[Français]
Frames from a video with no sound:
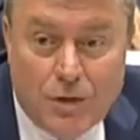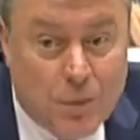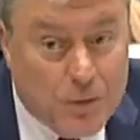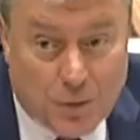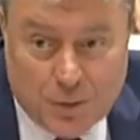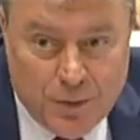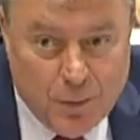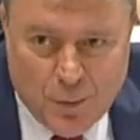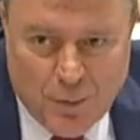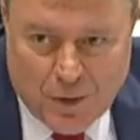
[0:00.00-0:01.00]
Je ne suis pas sûr qu'on ait
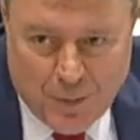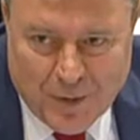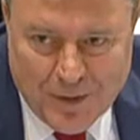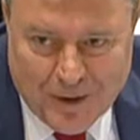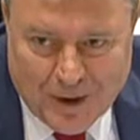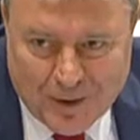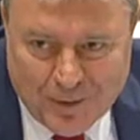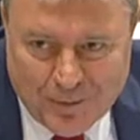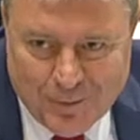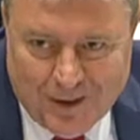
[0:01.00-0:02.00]
beaucoup accompagné
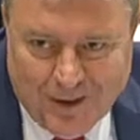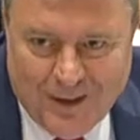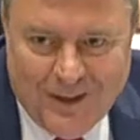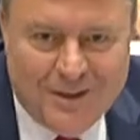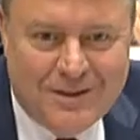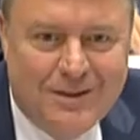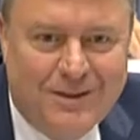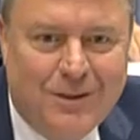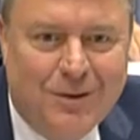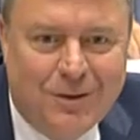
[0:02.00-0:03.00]
l'agriculture, si
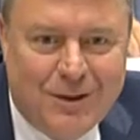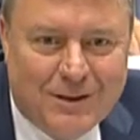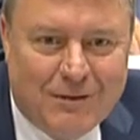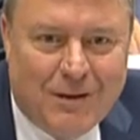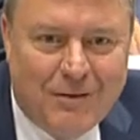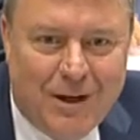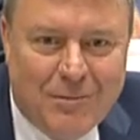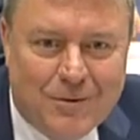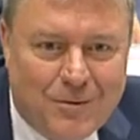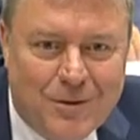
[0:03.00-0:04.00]
ce n'est dans des savoir-faire,
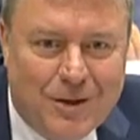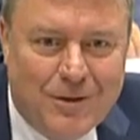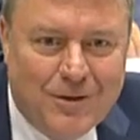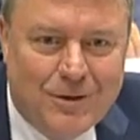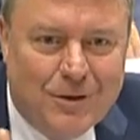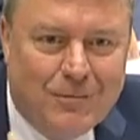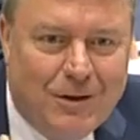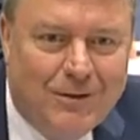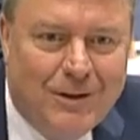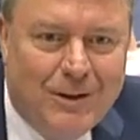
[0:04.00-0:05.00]
parce que j'ai dans
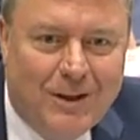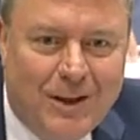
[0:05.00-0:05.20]
ma ville